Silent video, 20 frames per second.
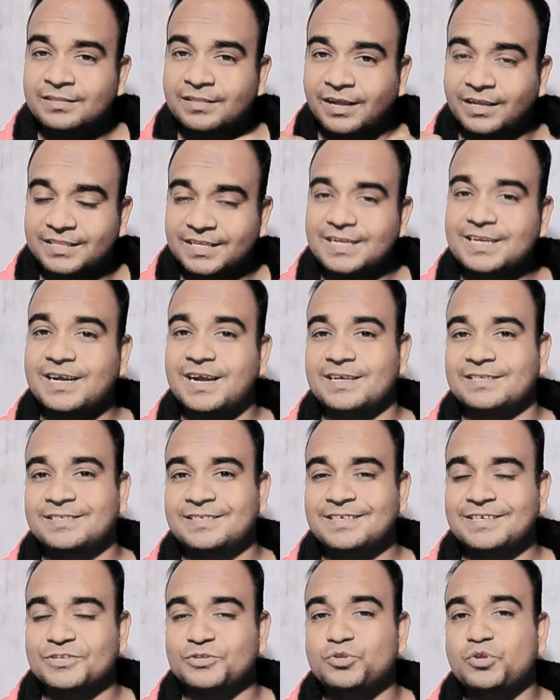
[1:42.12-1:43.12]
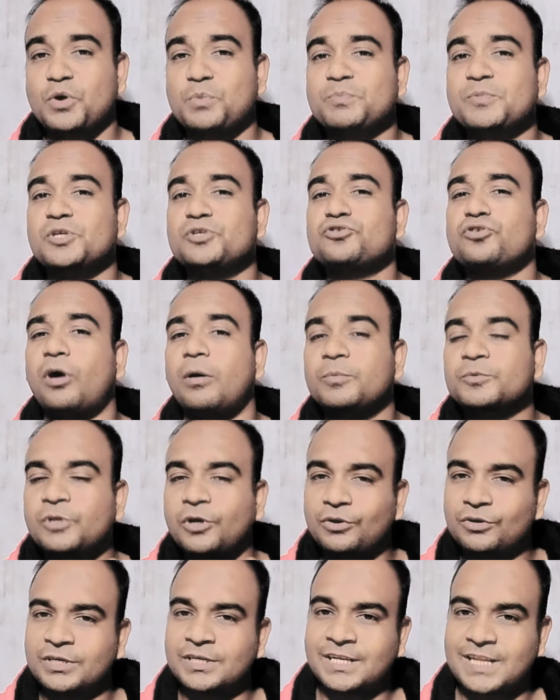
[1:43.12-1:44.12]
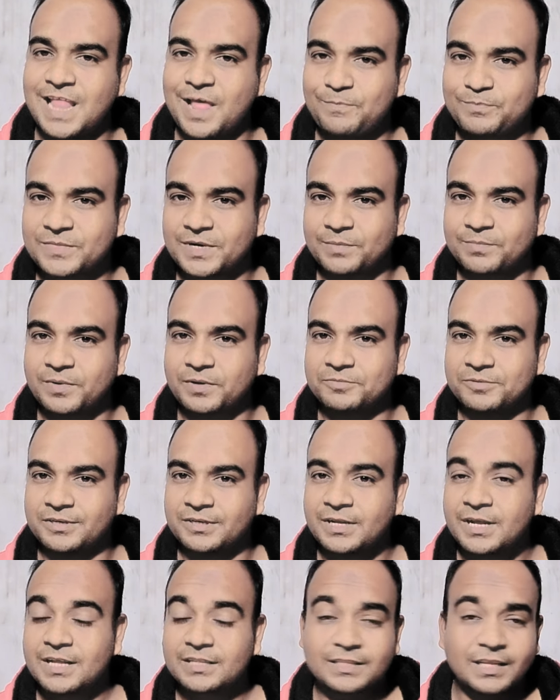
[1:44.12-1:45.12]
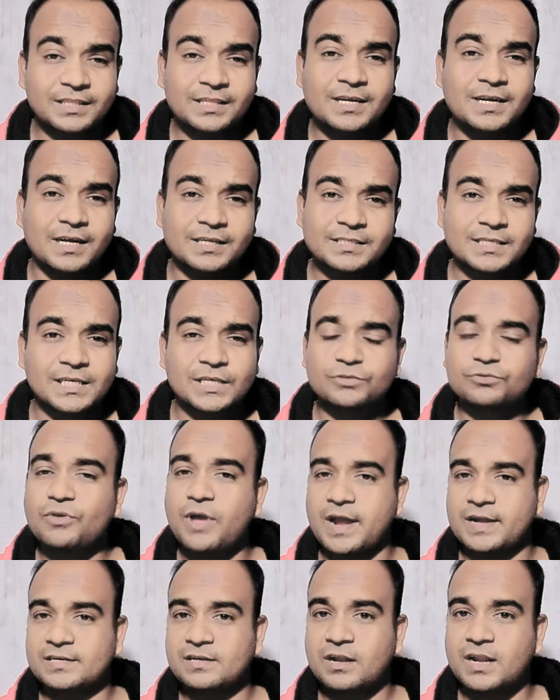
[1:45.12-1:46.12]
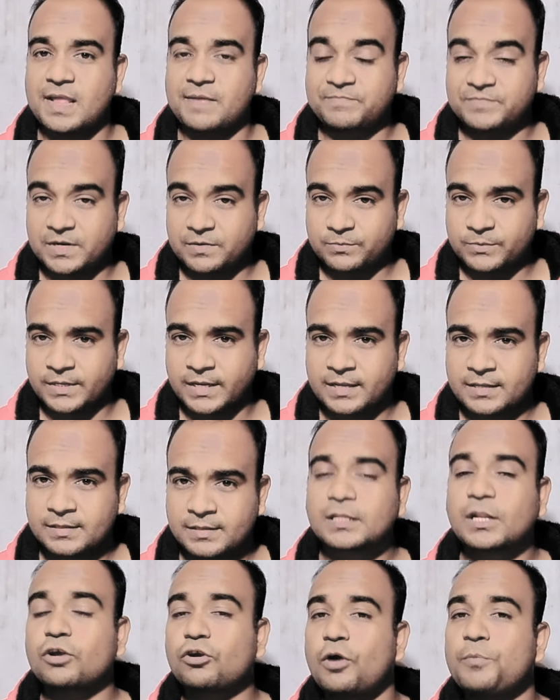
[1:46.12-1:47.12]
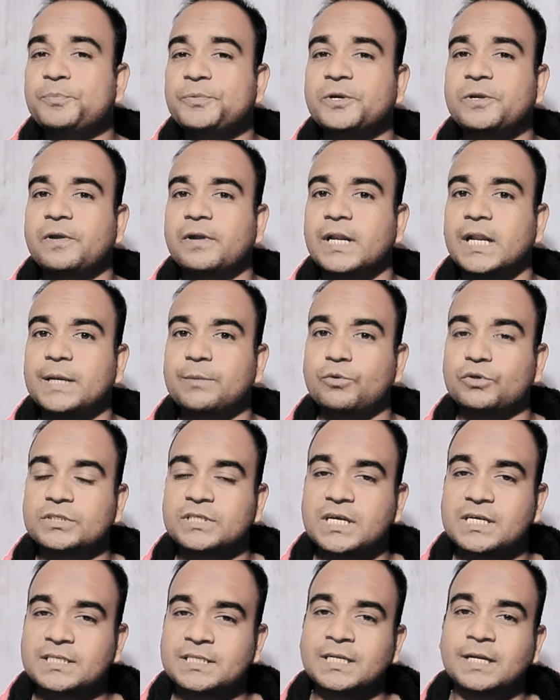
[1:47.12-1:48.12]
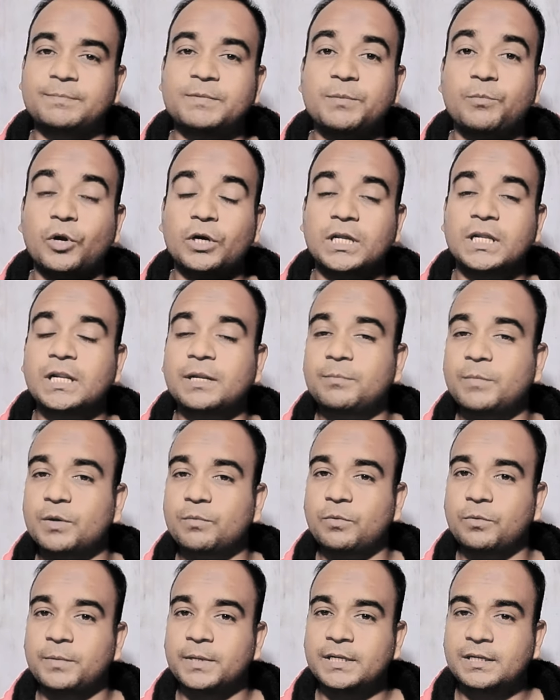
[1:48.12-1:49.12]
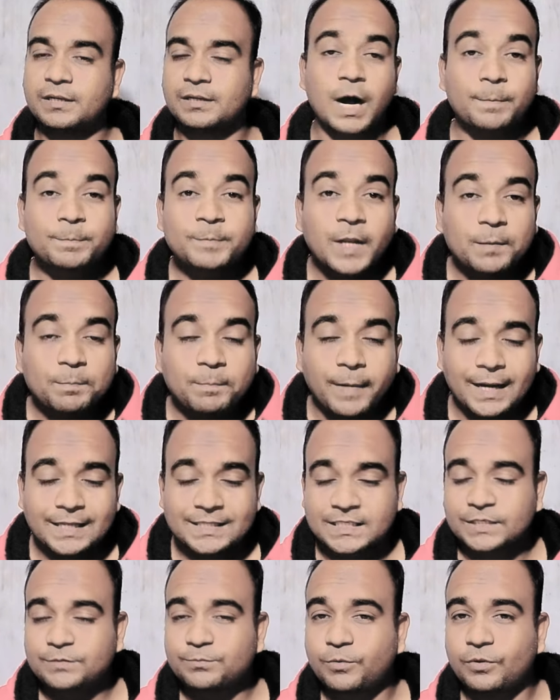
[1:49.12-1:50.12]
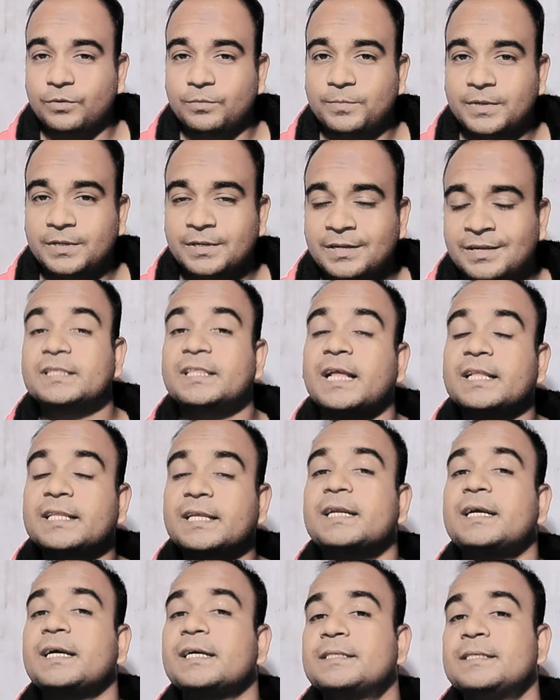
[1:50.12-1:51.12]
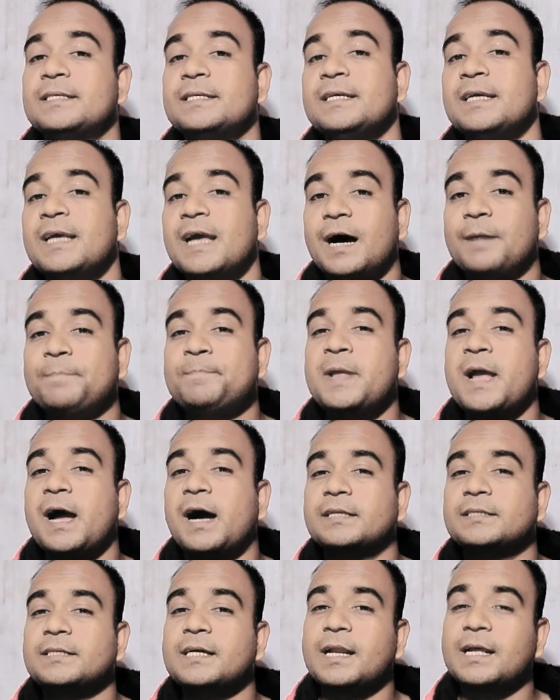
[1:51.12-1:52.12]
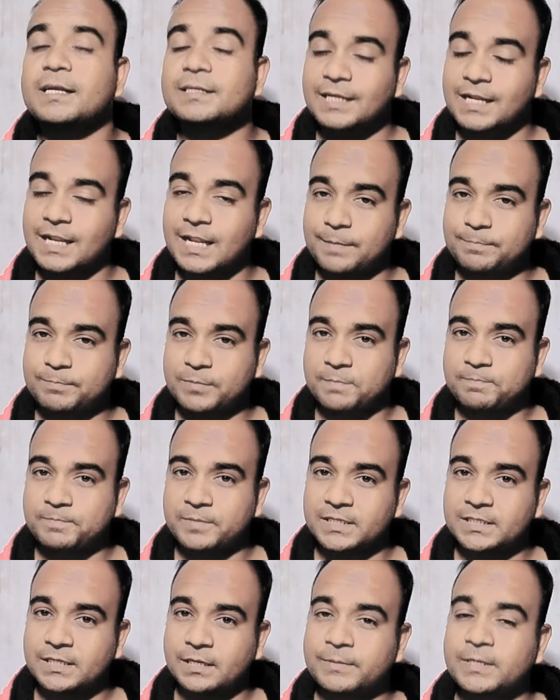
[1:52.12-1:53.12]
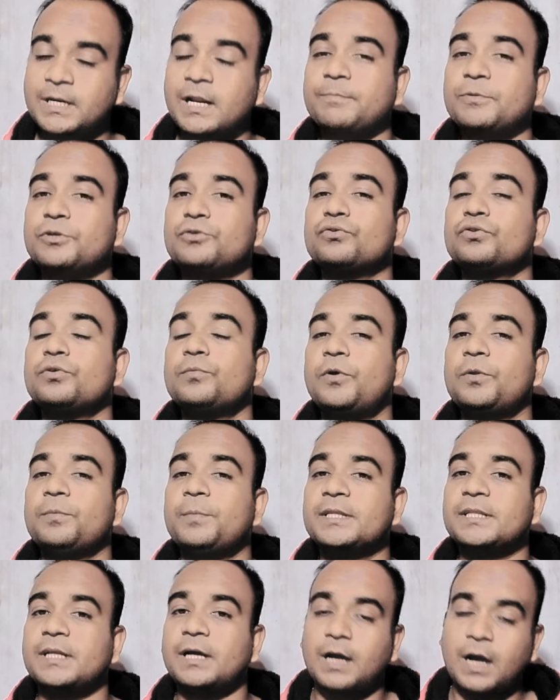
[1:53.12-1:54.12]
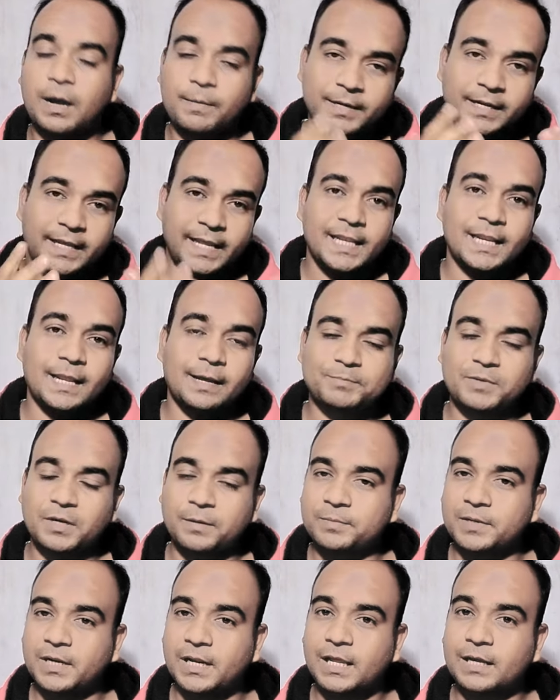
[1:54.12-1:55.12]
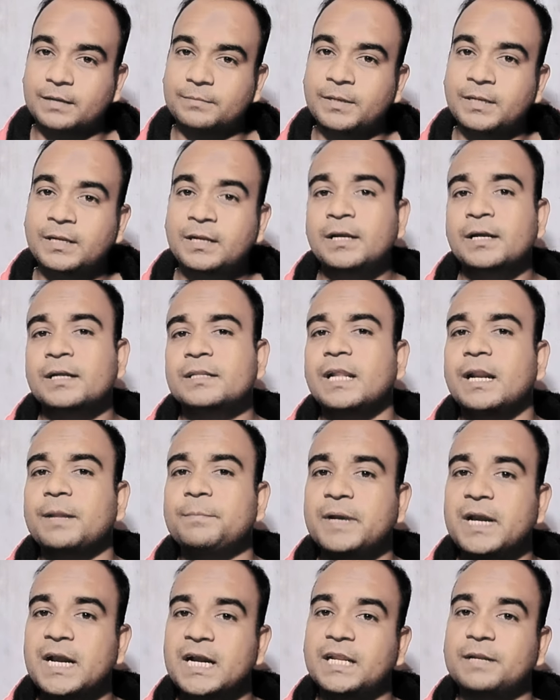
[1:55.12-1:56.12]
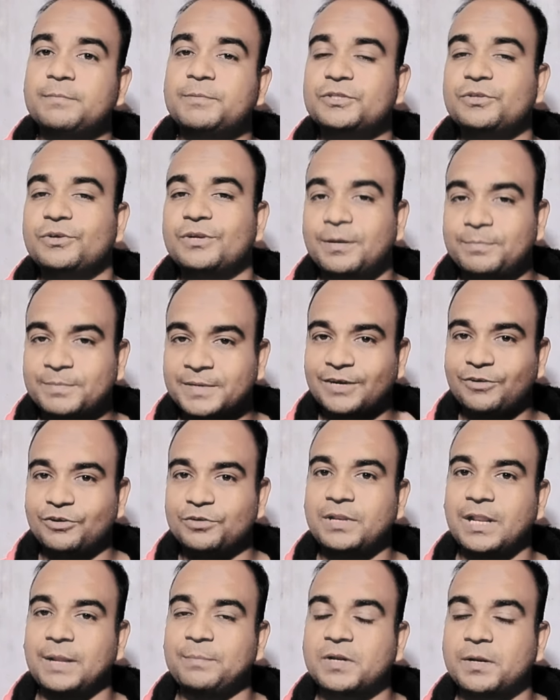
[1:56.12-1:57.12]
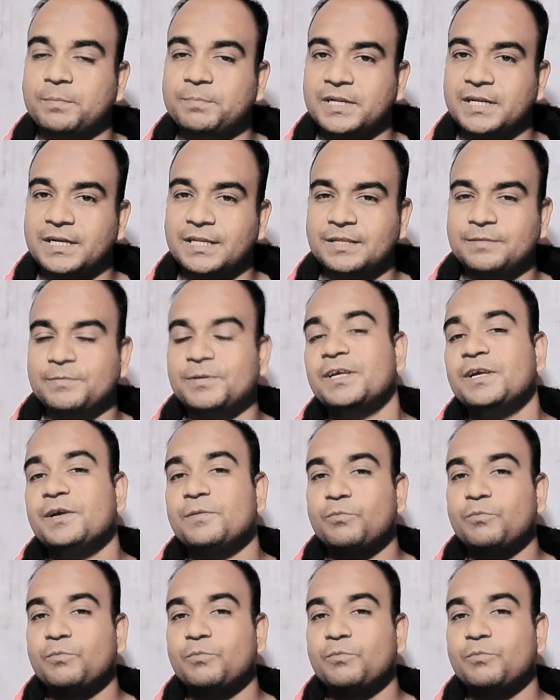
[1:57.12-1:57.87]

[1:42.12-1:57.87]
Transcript: তাদের কাছে কিন্তু আপনি সব ধরনের ল্যাপটপ পাবেন তাদের কাছে কিন্তু একটা ল্যাপটপ নাই না কম্পিউটার নিয়ে বসে আছেন আপনি মডেল নাম্বার বলবেন আপনার বাজেট বলবেন তাদের কাছে আপনি হাজার হাজার ল্যাপটপ পেয়ে যাবেন আপনি শুধু বলবেন আমার এই ল্যাপটপটা লাগবে তারা মিনিটের ভিতরে আপনাকে ওই ল্যাপটপ পেয়ে যাবে